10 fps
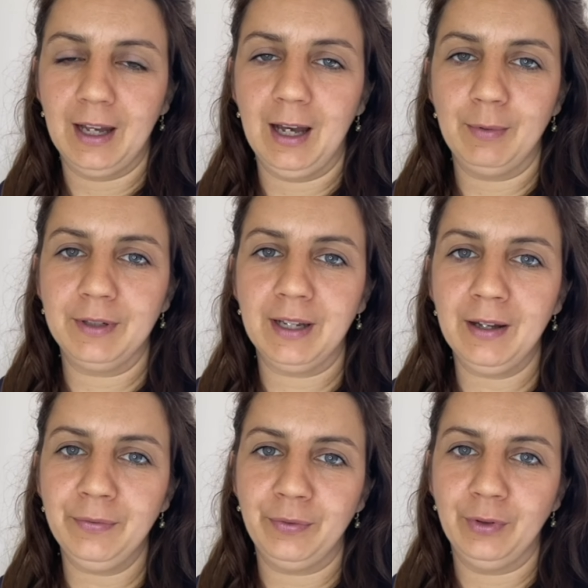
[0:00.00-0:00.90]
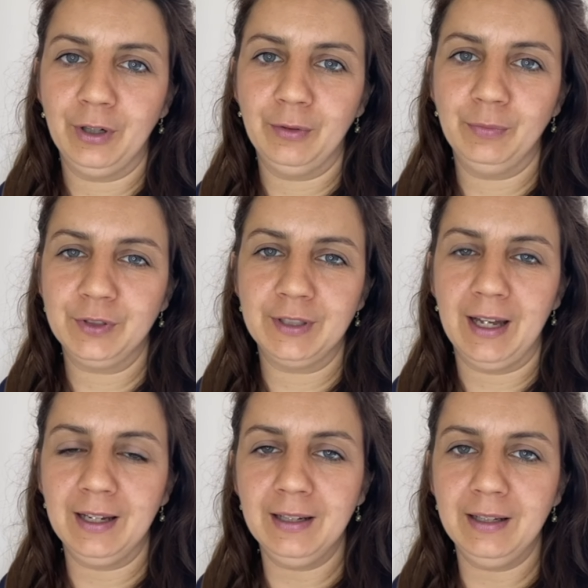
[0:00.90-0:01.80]
Aber dafür müssen
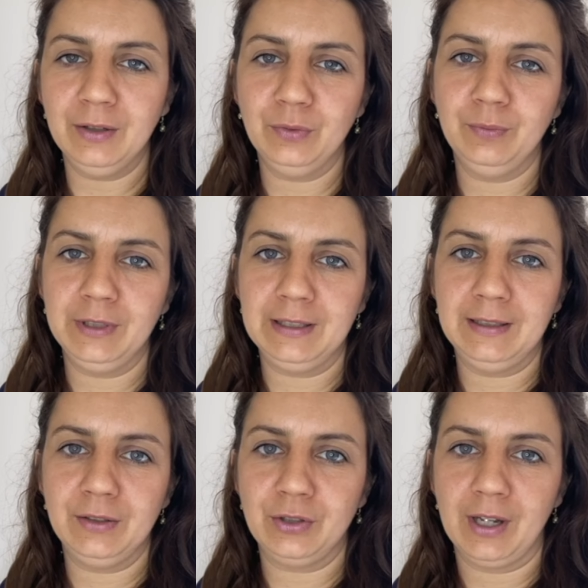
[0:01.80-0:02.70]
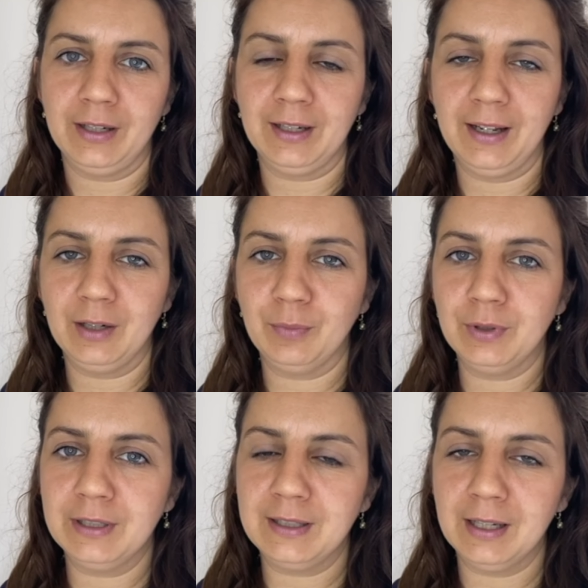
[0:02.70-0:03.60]
alle EU-Mitgliedstaaten eine
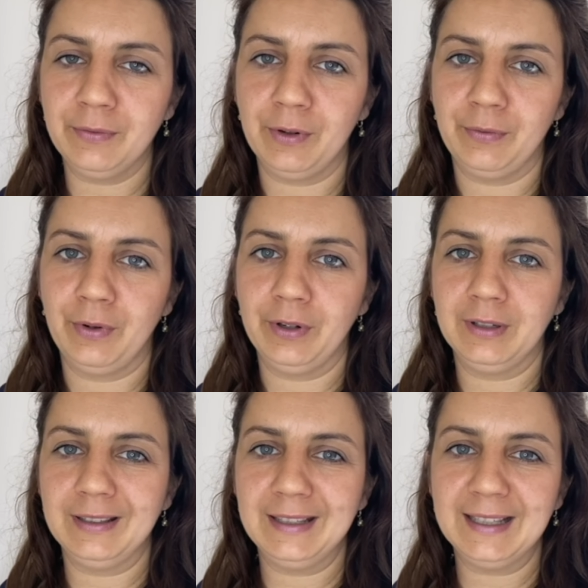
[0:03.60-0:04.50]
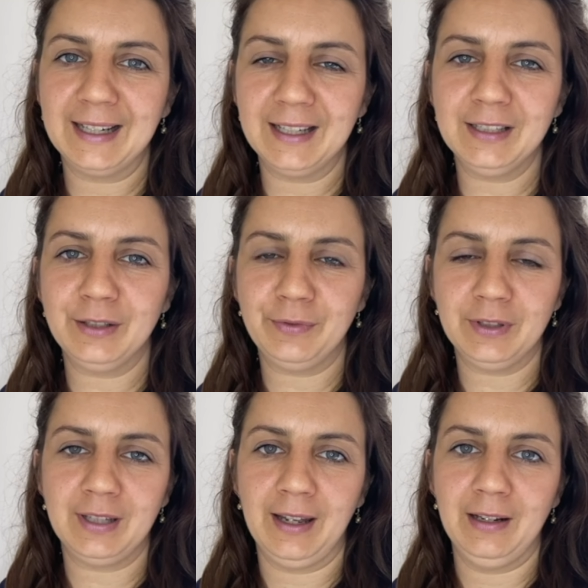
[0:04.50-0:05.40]
Politik verfolgen, die die gerechte
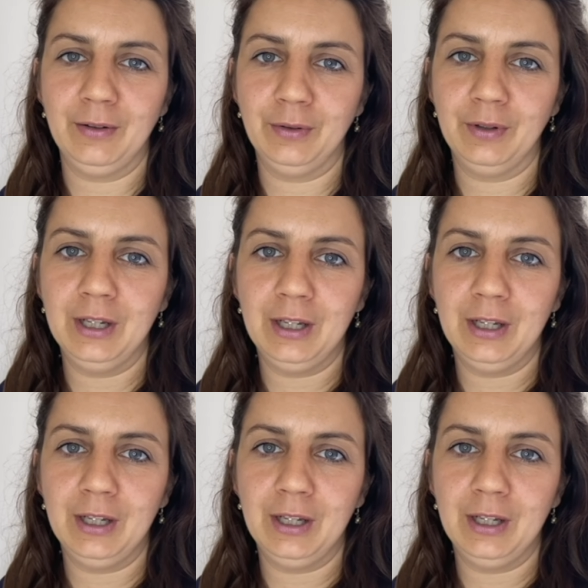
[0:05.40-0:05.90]
Verteilung